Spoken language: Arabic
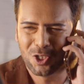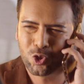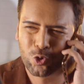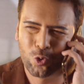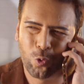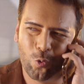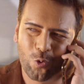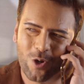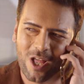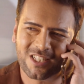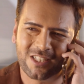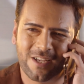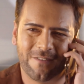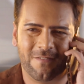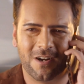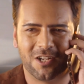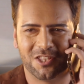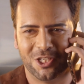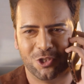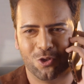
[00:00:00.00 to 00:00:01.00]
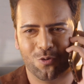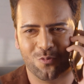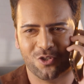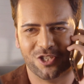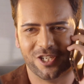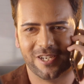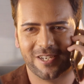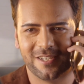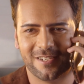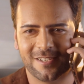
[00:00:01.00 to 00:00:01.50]
شيرلين اعطيني شويه
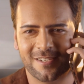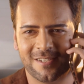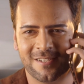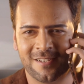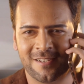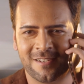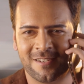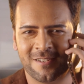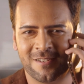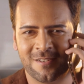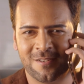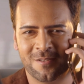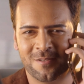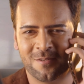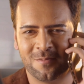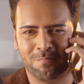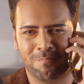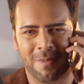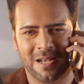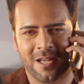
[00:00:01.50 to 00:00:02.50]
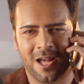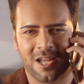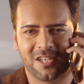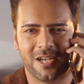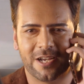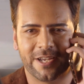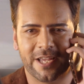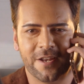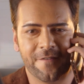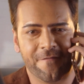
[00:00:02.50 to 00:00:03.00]
وقت بس رح
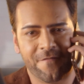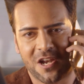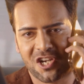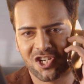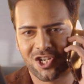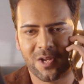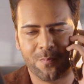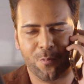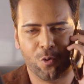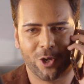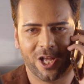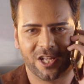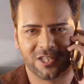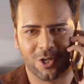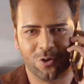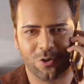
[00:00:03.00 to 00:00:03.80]
غير ثيابي واجي فورا